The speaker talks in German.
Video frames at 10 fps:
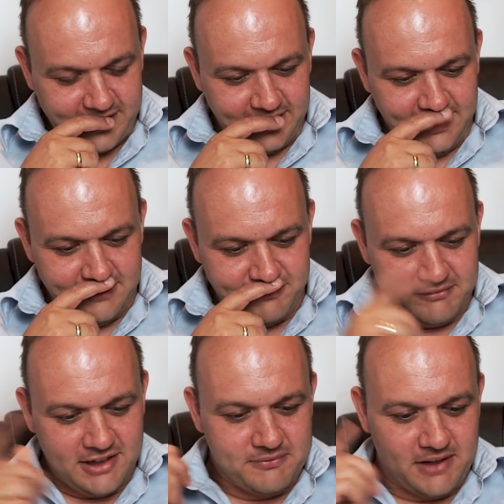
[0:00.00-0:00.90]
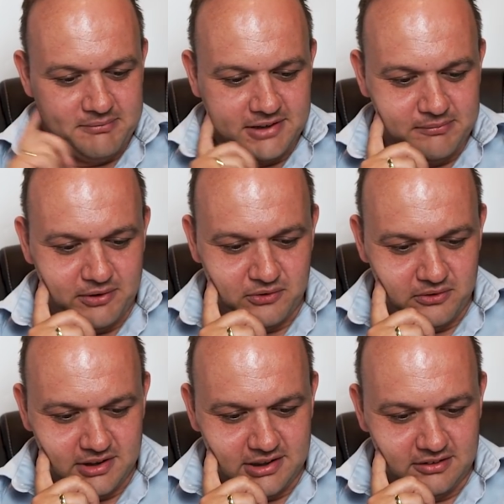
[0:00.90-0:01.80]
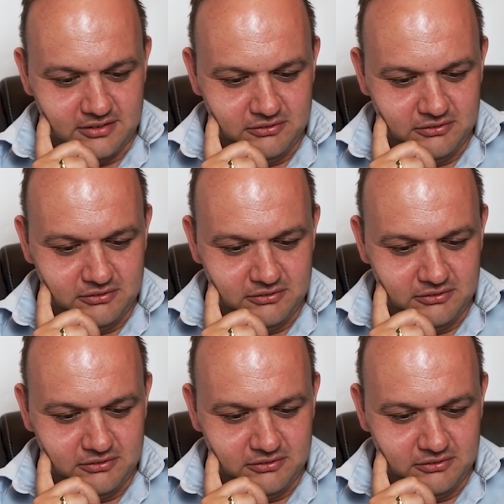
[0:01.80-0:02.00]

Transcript: Äh, fangen wir erstmal an mit dem Persönlichen.